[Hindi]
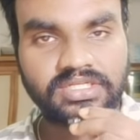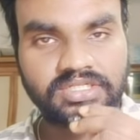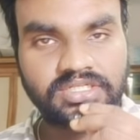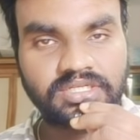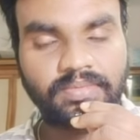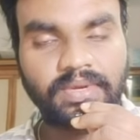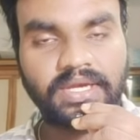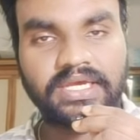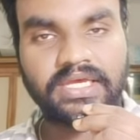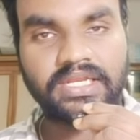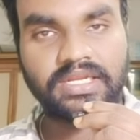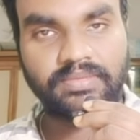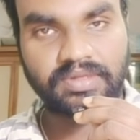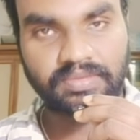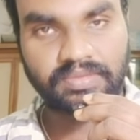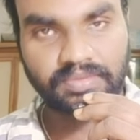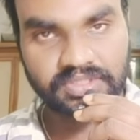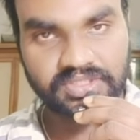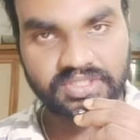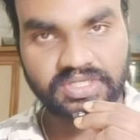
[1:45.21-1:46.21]
शबा के लेवल
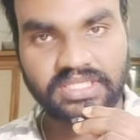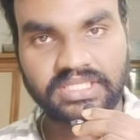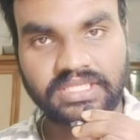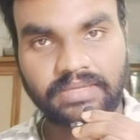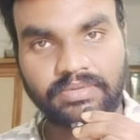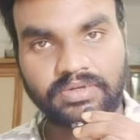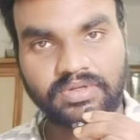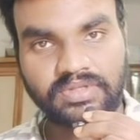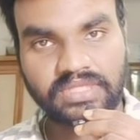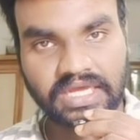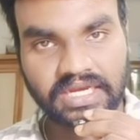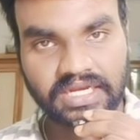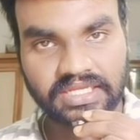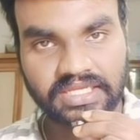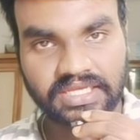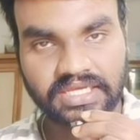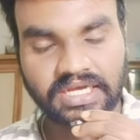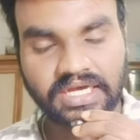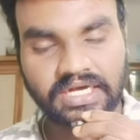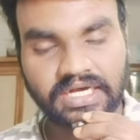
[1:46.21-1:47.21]
अपने शेयर का बिल्कुल ध्यान
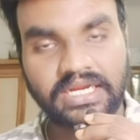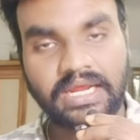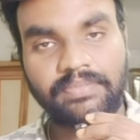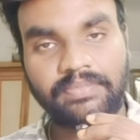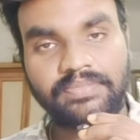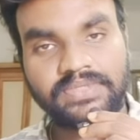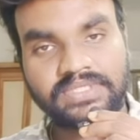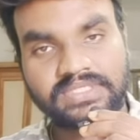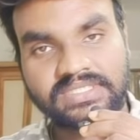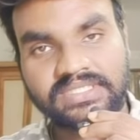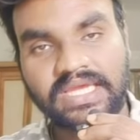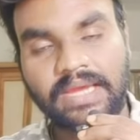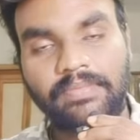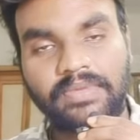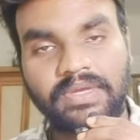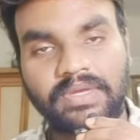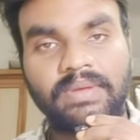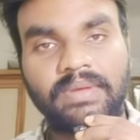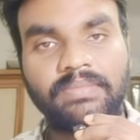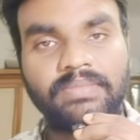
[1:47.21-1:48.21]
रखिएगा अगर आप इस
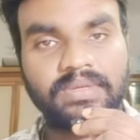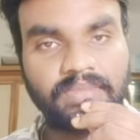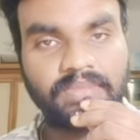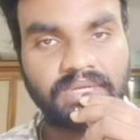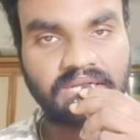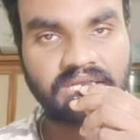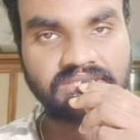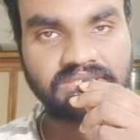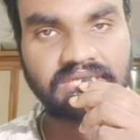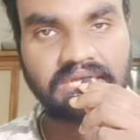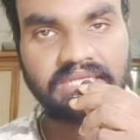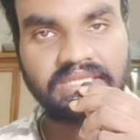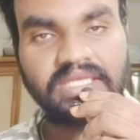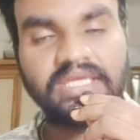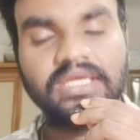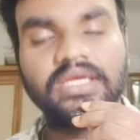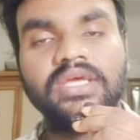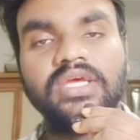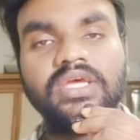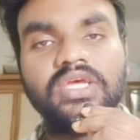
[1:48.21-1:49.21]
कैम्प के मेंबर बनना चाहते
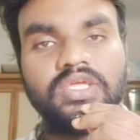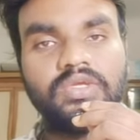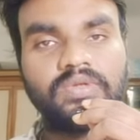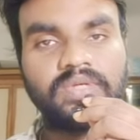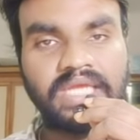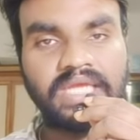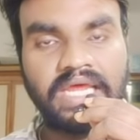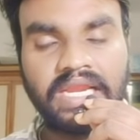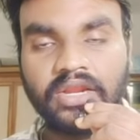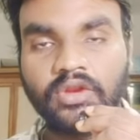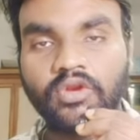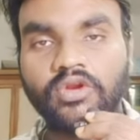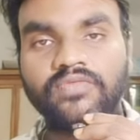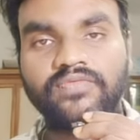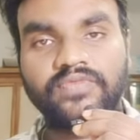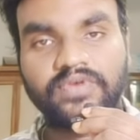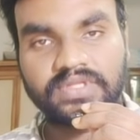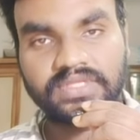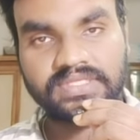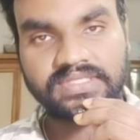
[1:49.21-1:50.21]
हैं यू कैन एनरोल
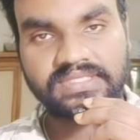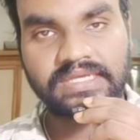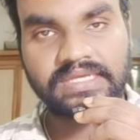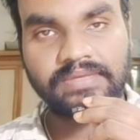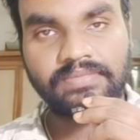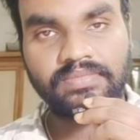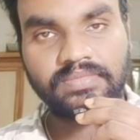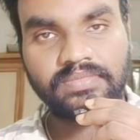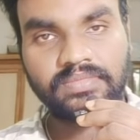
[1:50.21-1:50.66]
फॉर दिस सेम